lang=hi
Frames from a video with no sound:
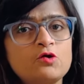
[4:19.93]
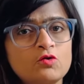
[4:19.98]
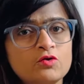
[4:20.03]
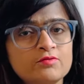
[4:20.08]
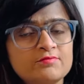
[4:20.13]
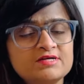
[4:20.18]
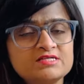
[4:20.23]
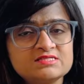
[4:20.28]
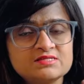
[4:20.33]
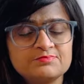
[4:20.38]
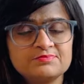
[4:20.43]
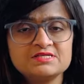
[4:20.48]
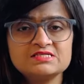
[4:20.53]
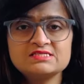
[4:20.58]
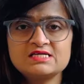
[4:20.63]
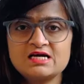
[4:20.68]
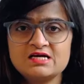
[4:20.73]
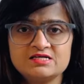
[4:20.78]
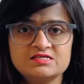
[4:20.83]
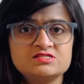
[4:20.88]
डॉक्यूमेंट्स अपने
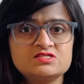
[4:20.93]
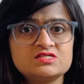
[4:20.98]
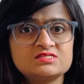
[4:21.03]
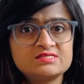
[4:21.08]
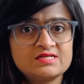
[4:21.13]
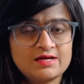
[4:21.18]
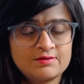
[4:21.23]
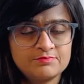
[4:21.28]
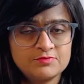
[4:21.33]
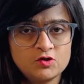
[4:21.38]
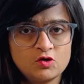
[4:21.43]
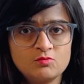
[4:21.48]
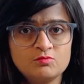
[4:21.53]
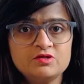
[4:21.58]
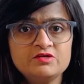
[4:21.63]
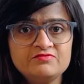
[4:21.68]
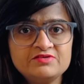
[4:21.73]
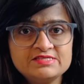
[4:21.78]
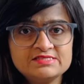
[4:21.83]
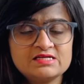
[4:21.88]
सारे जैसे आप
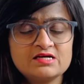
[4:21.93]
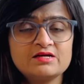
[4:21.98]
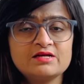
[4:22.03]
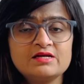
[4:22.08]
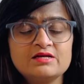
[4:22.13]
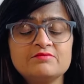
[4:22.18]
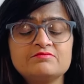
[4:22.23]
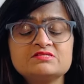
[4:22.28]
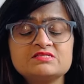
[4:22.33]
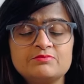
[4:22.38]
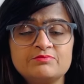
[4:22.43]
नॉर्मल वीज़ा के लिए